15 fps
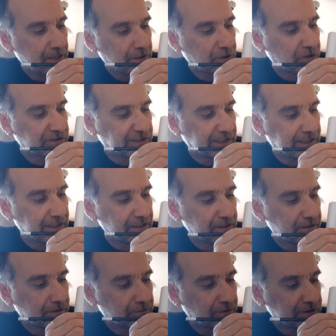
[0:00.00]
così
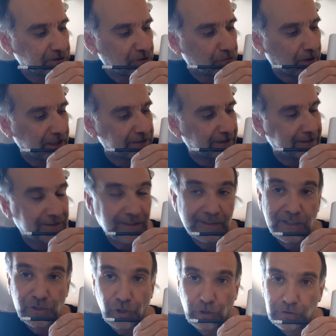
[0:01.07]
questo qua diventa
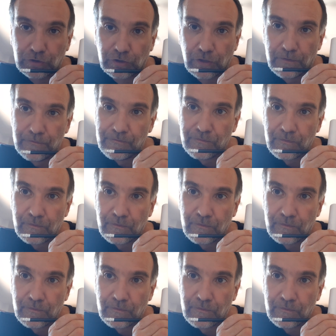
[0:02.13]
18